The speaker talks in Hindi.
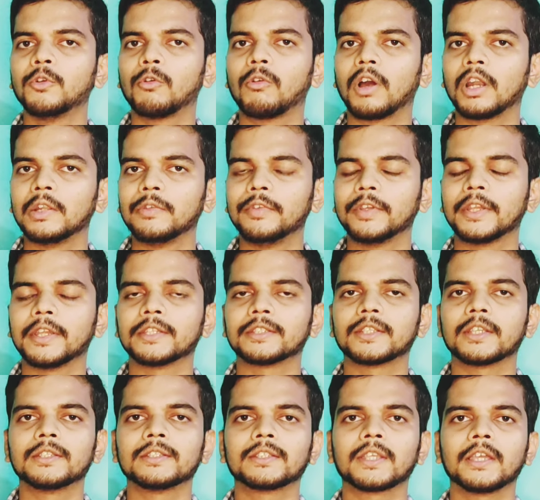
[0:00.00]
जो
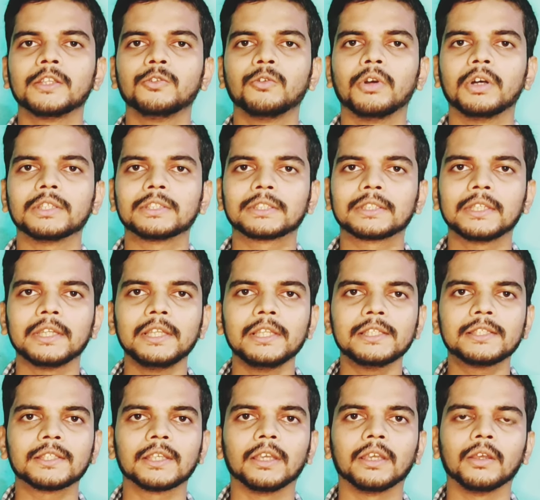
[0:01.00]
क्वालिफिकेशंस है जो
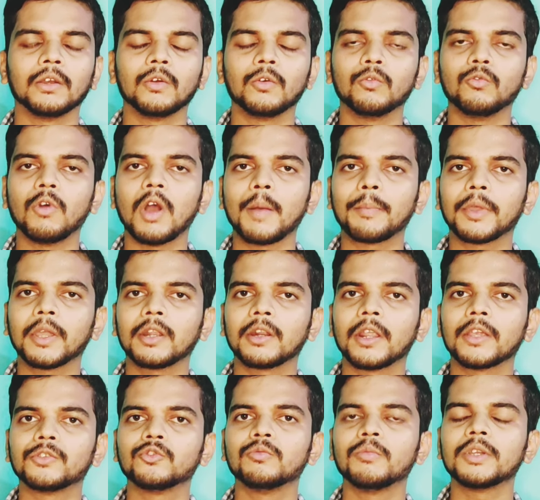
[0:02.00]
स्किल्स है वो आपके
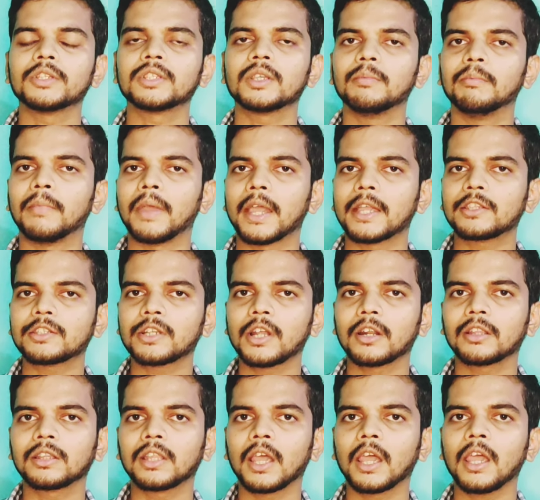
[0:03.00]
रेज्यूमे से मैच
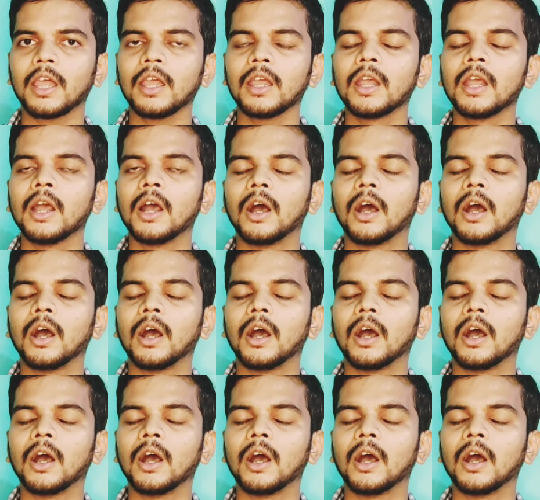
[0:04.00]
करता है